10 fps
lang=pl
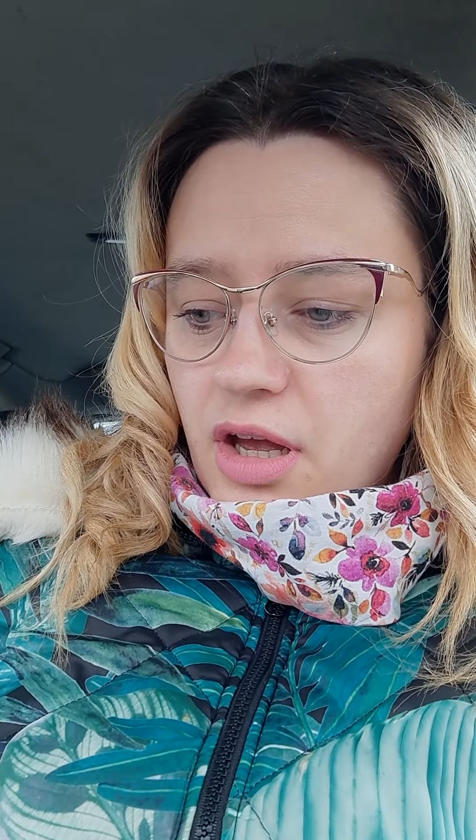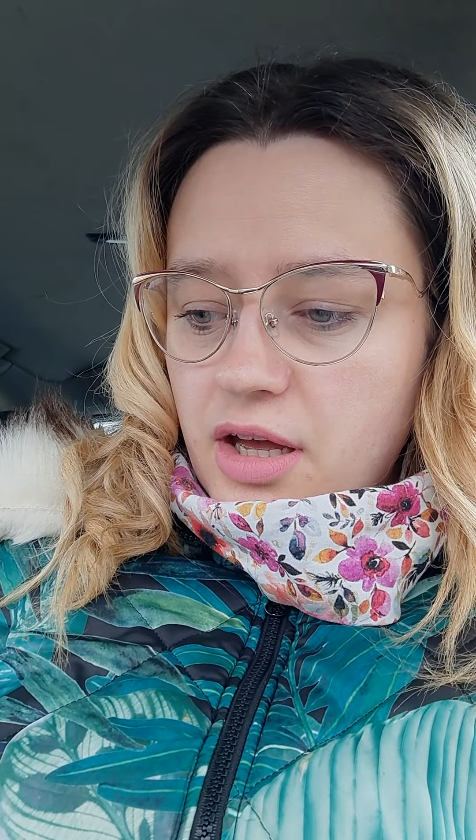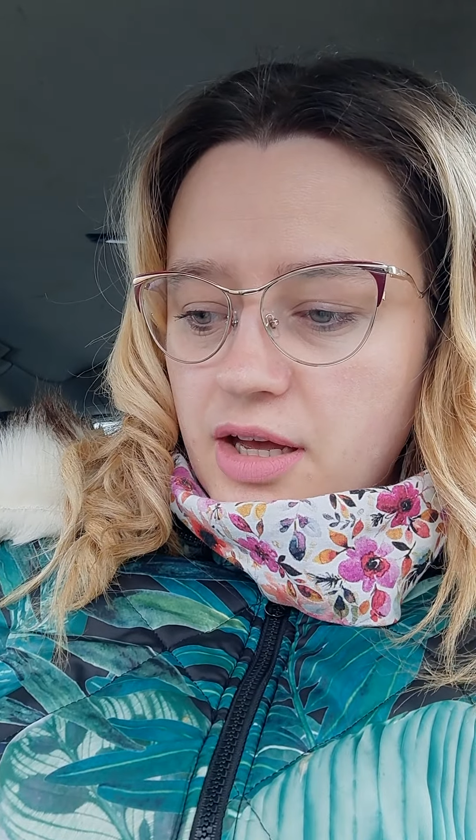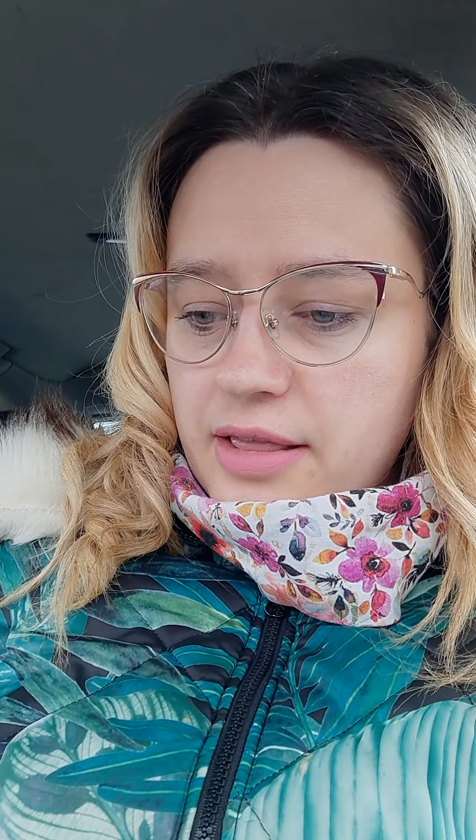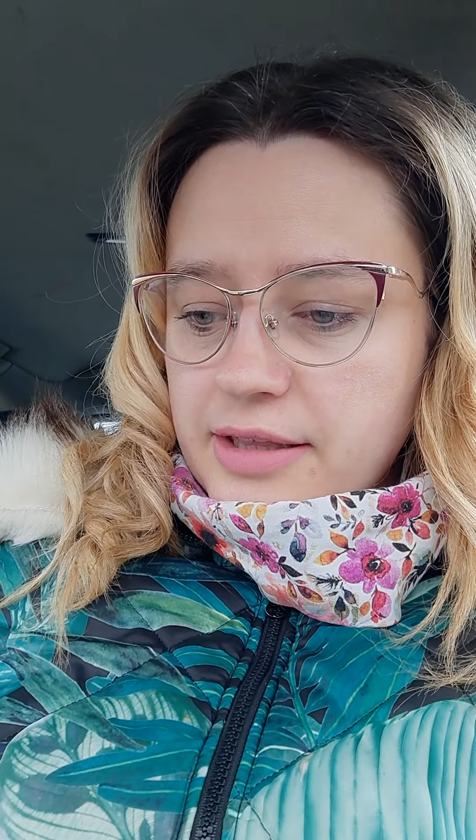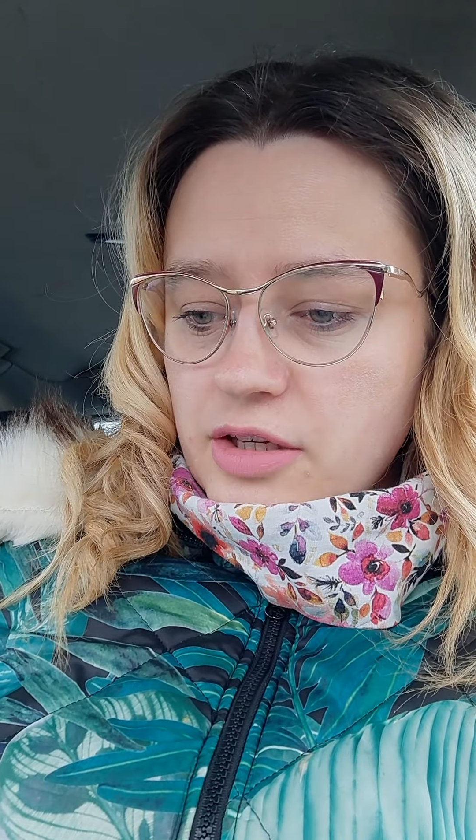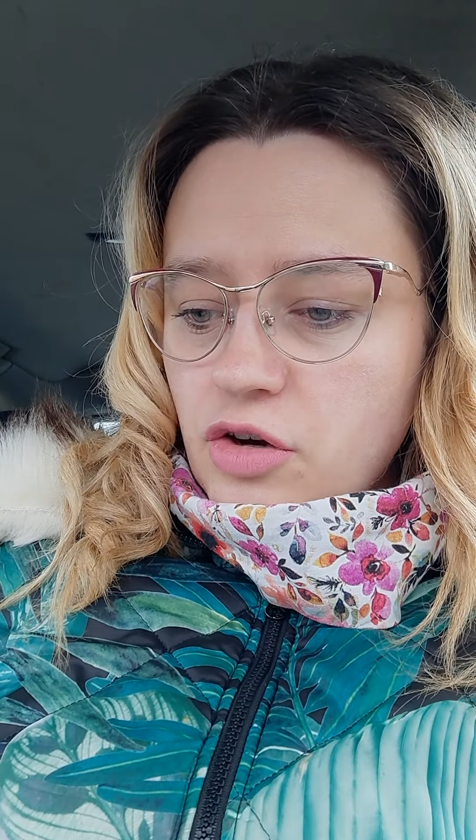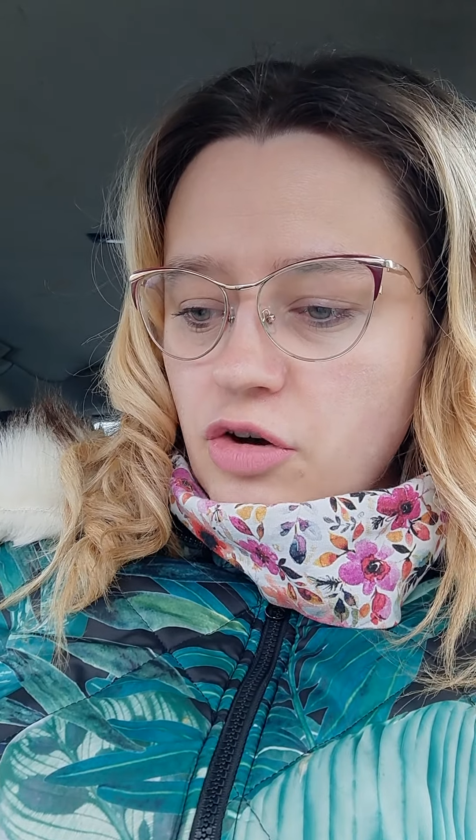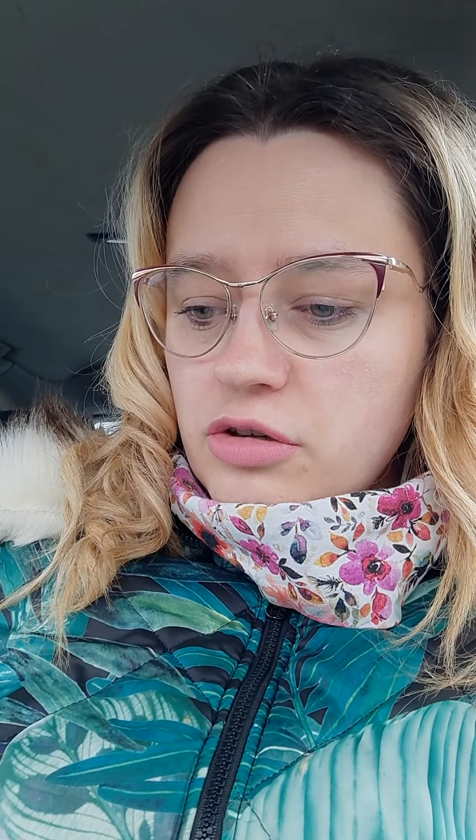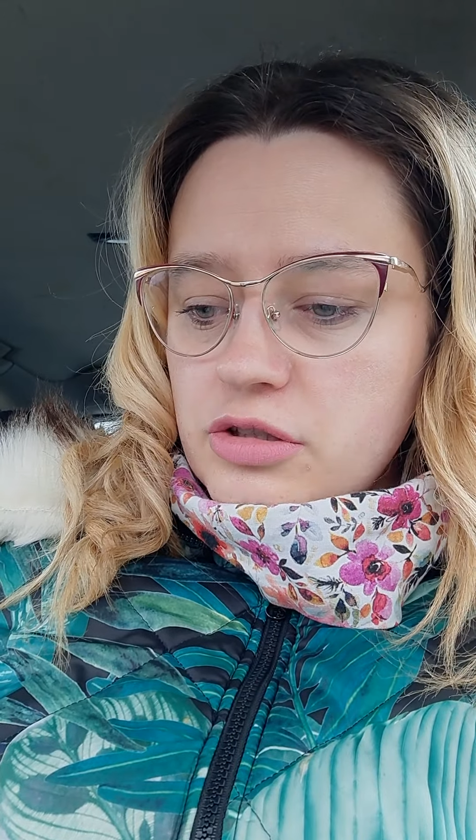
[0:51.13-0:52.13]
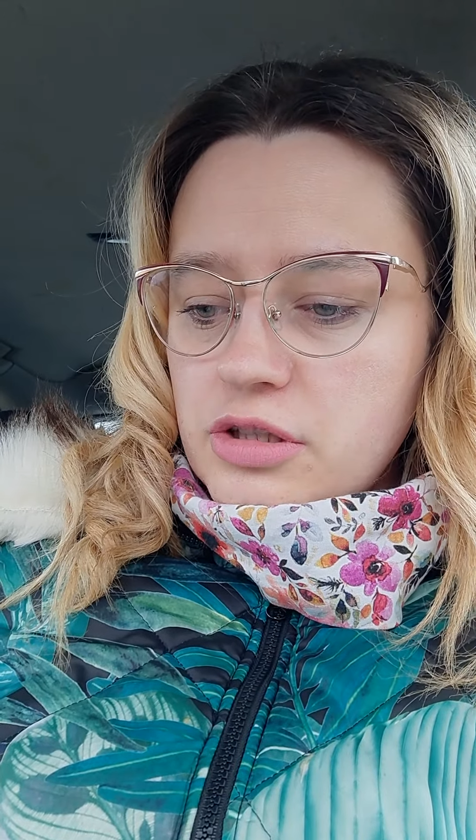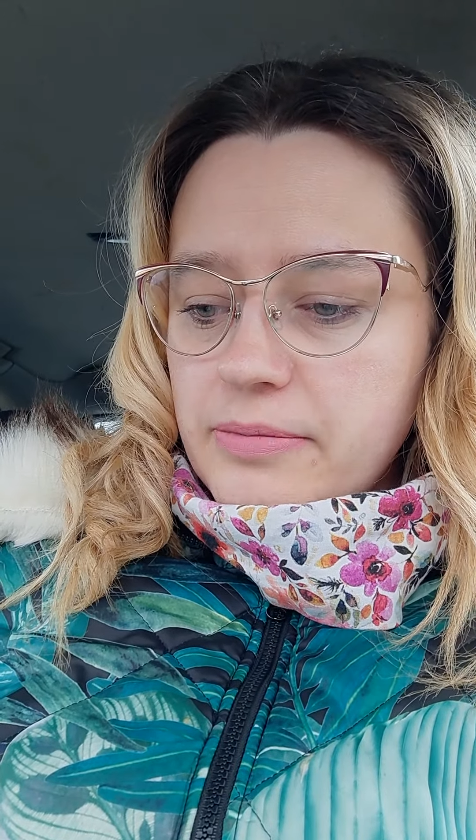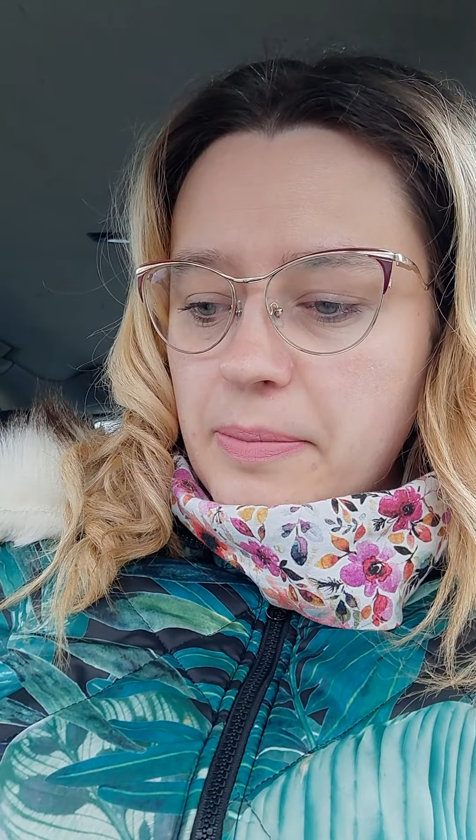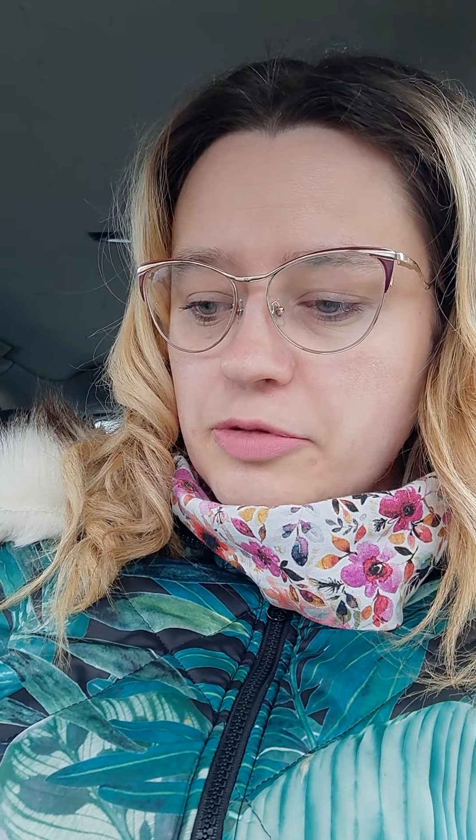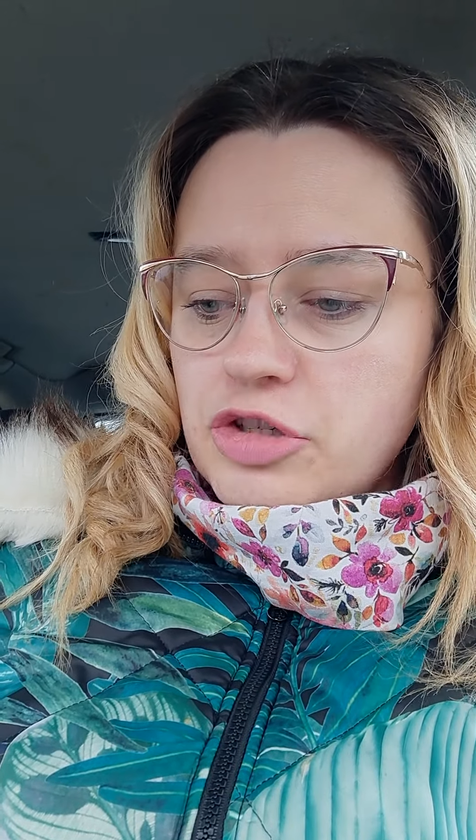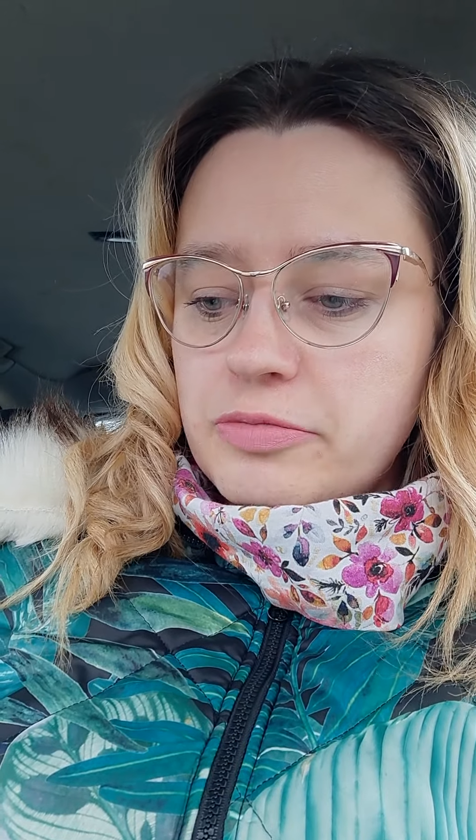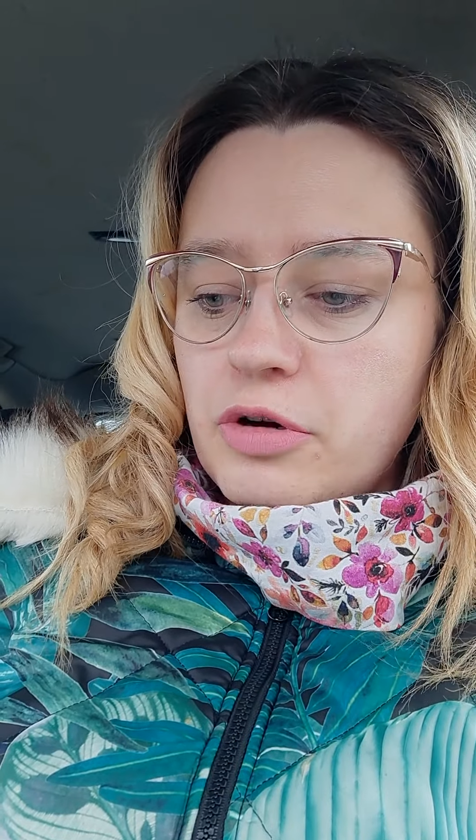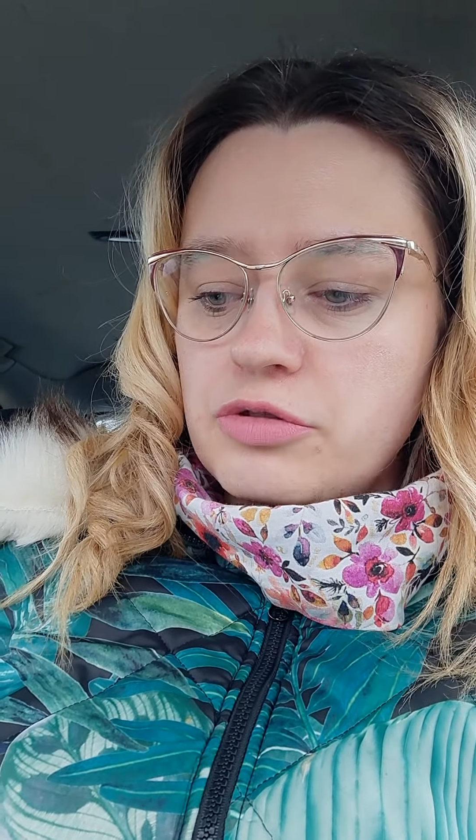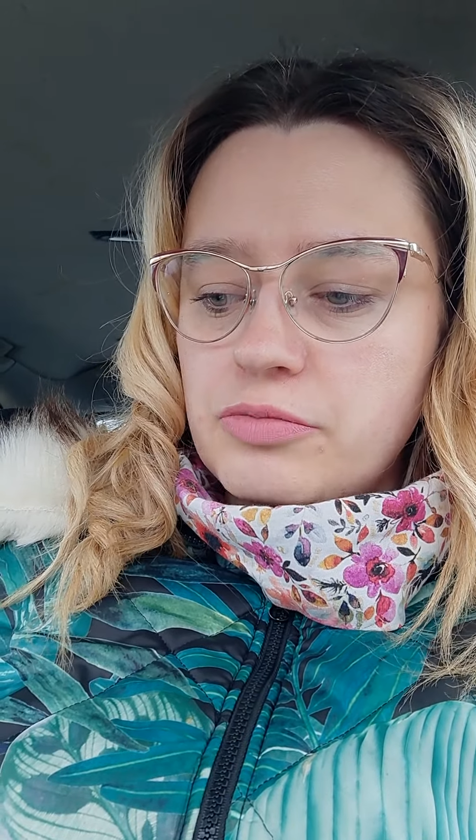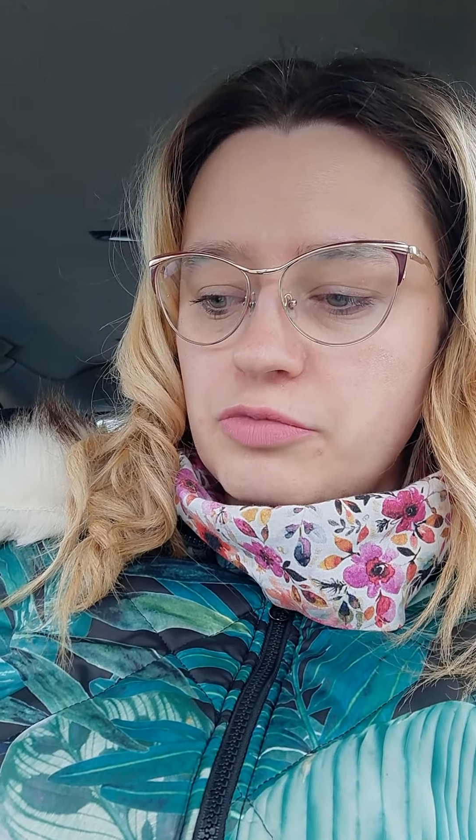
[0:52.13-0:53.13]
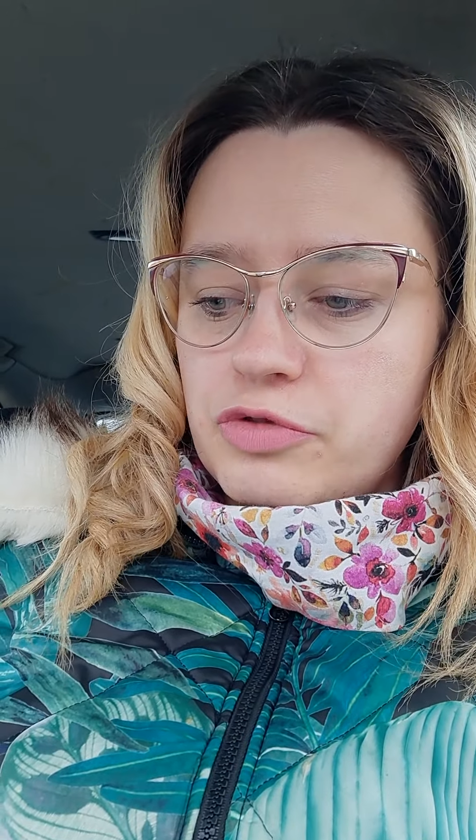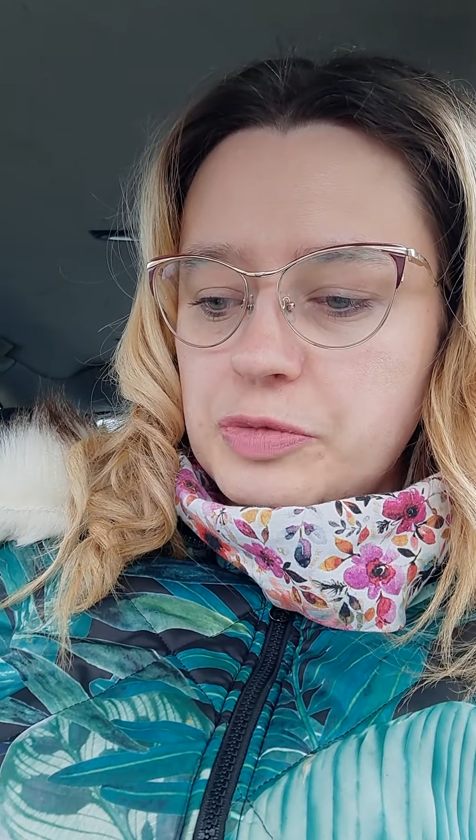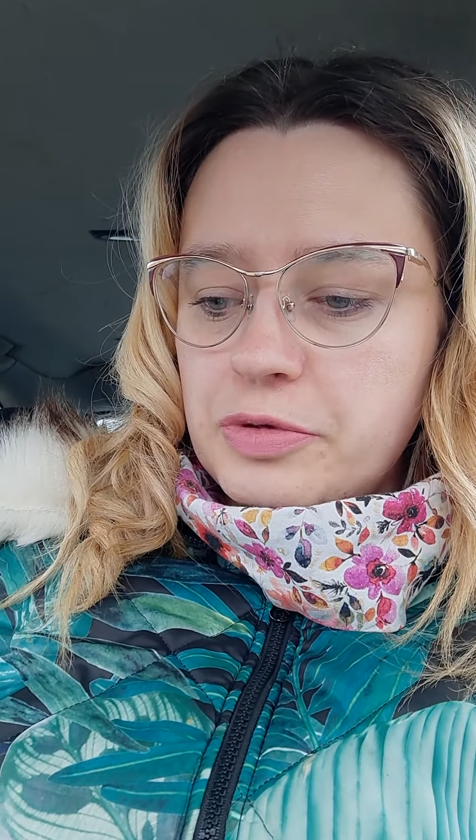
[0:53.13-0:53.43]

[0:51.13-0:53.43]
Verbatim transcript: E, dlatego nie ma potrzeby o tym mówić,